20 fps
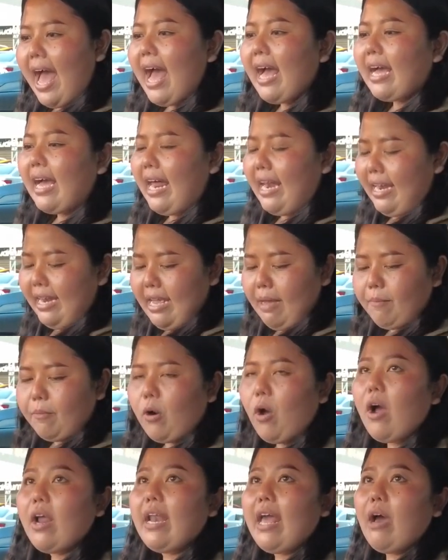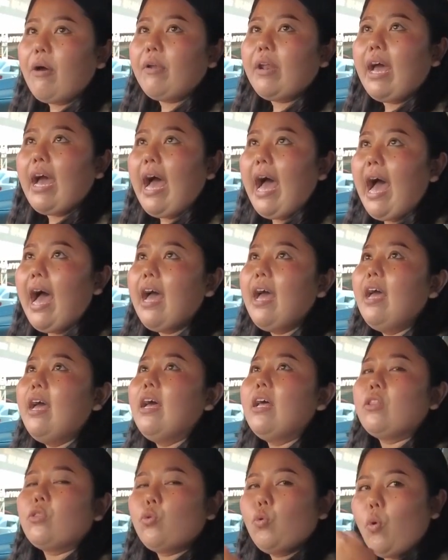น้ากันเรียบร้อยแล้วนะคะ
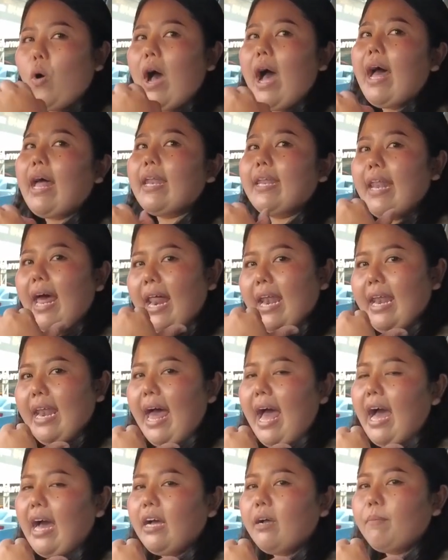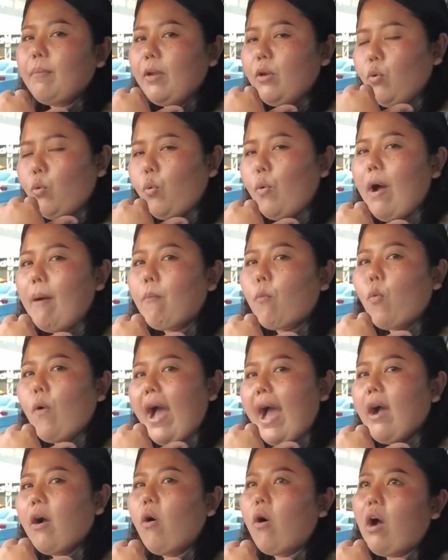ตัวด้านหลังไปดูความก
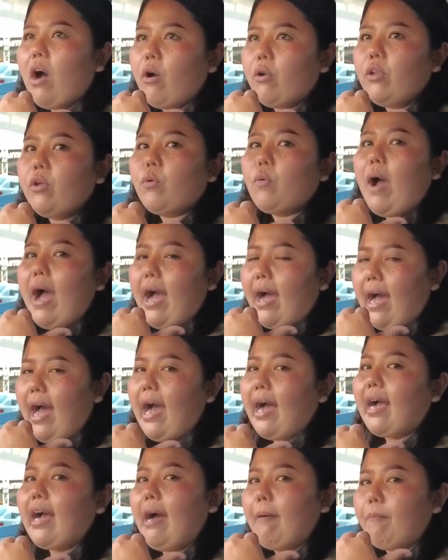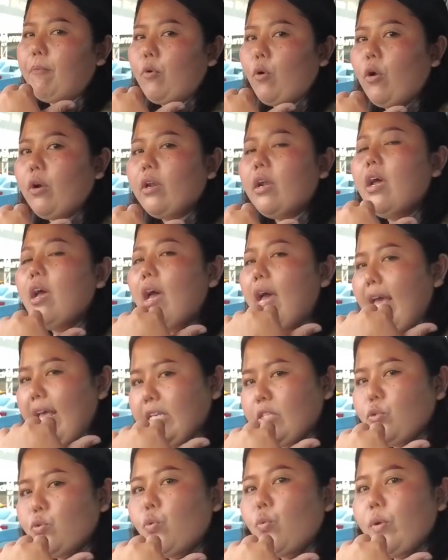ว้างของเขาดีกว่าค่ะ กับรถ
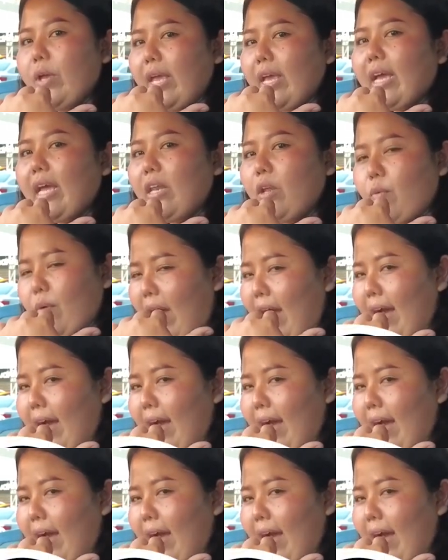SUV กันดีก